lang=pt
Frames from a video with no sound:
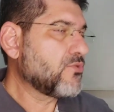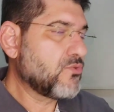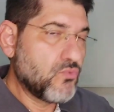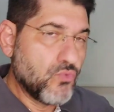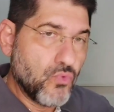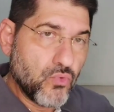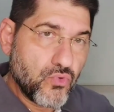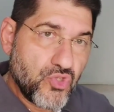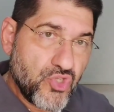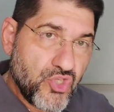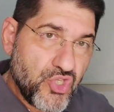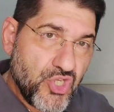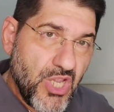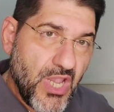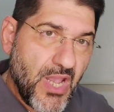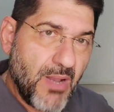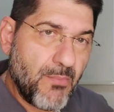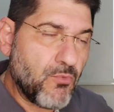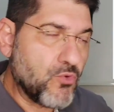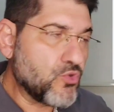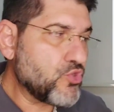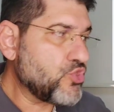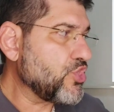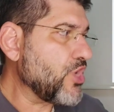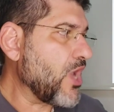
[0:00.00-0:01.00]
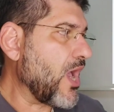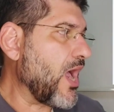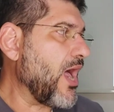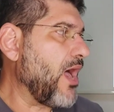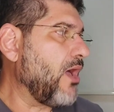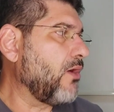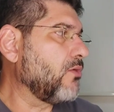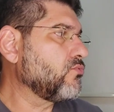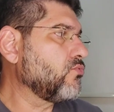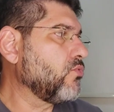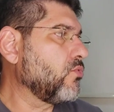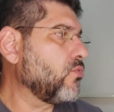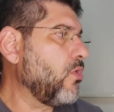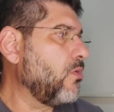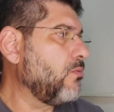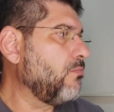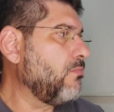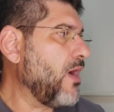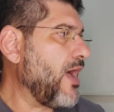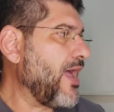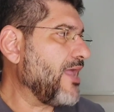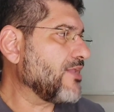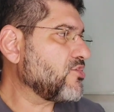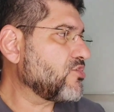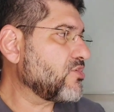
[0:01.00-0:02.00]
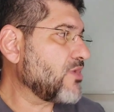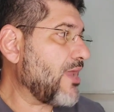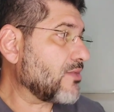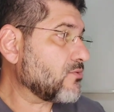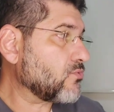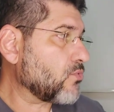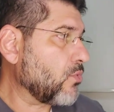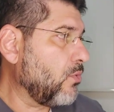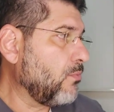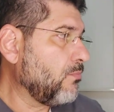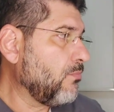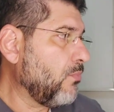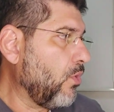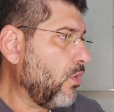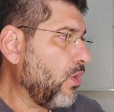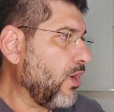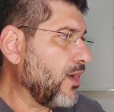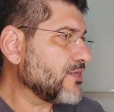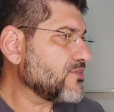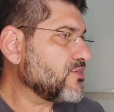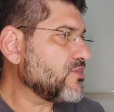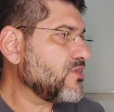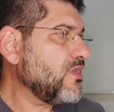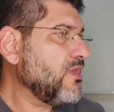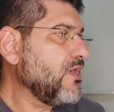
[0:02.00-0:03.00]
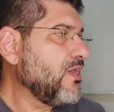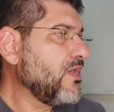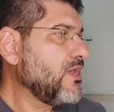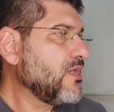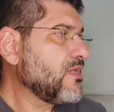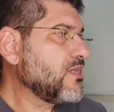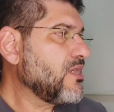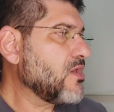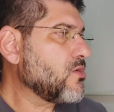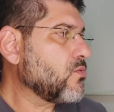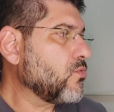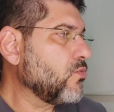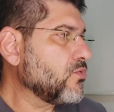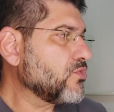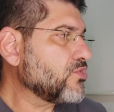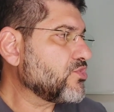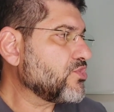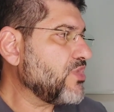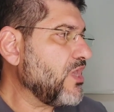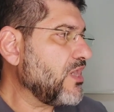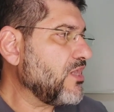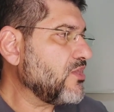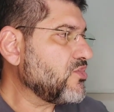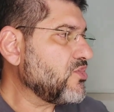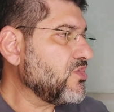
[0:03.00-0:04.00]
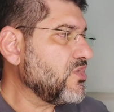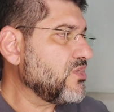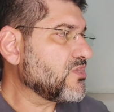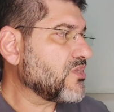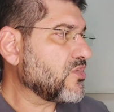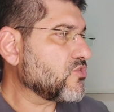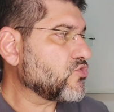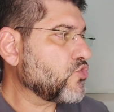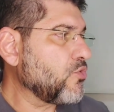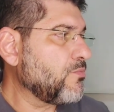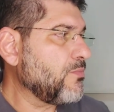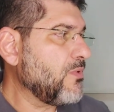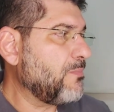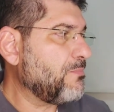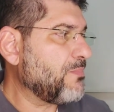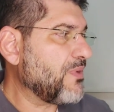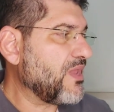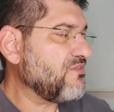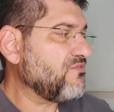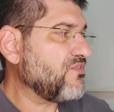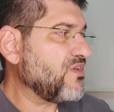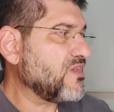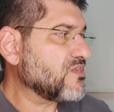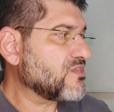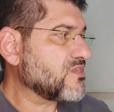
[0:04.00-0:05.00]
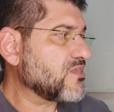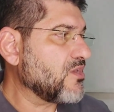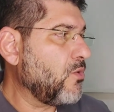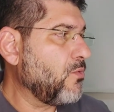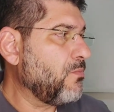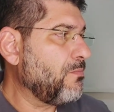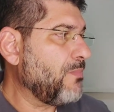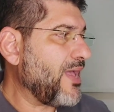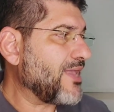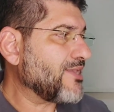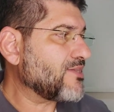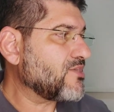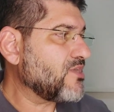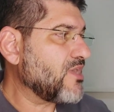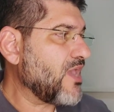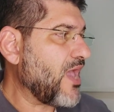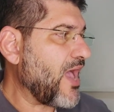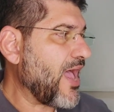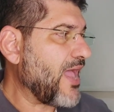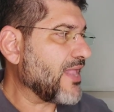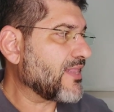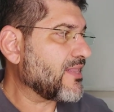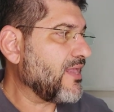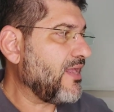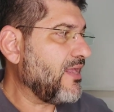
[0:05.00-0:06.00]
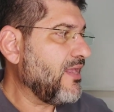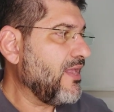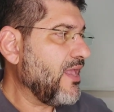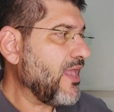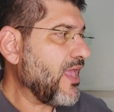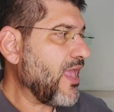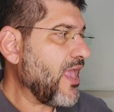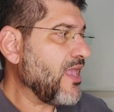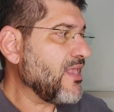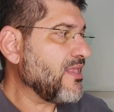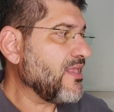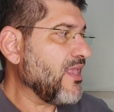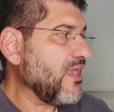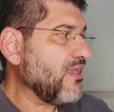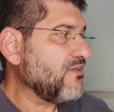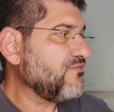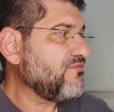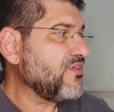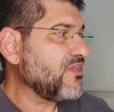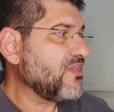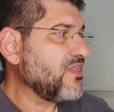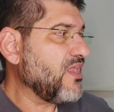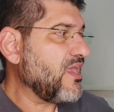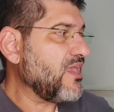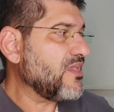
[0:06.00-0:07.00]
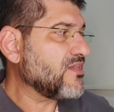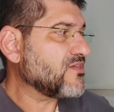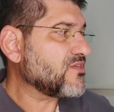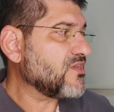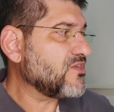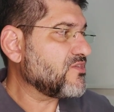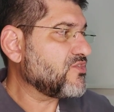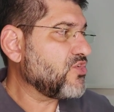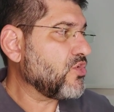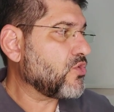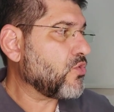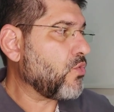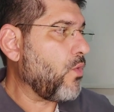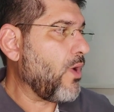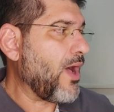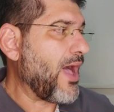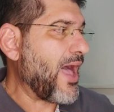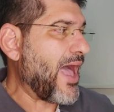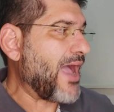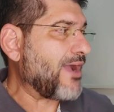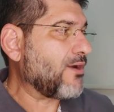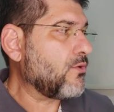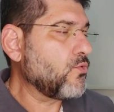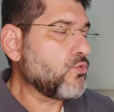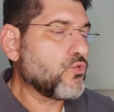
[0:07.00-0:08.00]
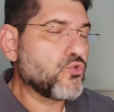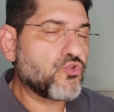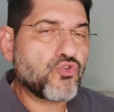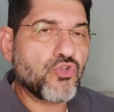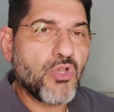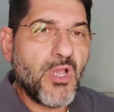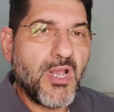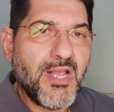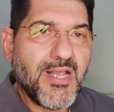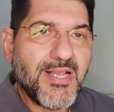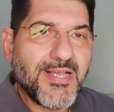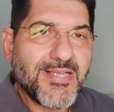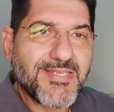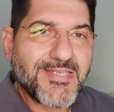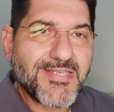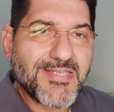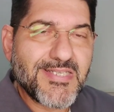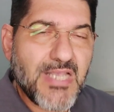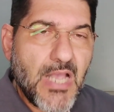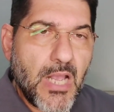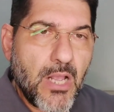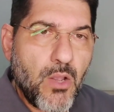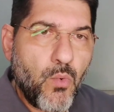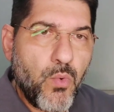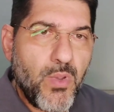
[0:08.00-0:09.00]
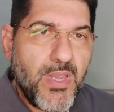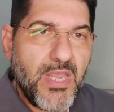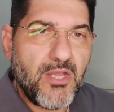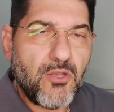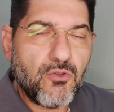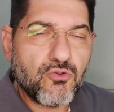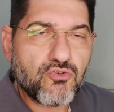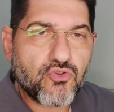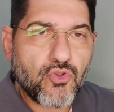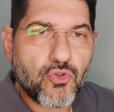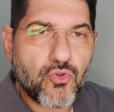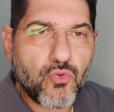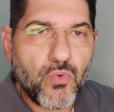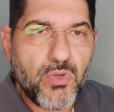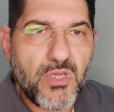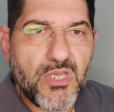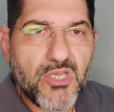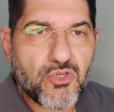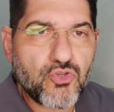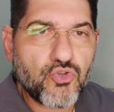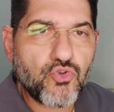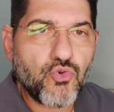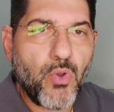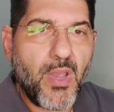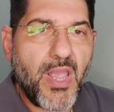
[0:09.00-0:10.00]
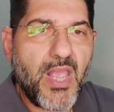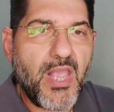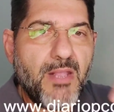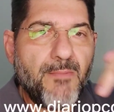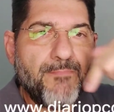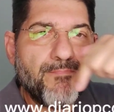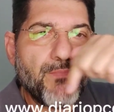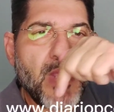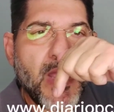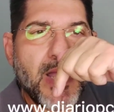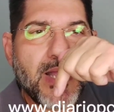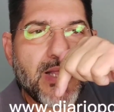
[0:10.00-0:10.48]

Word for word: do Dia Mundial do Combate da Trombose que conscientiza sobre prevenção baseada em evidências de coágulos sanguíneos. Tudo isso em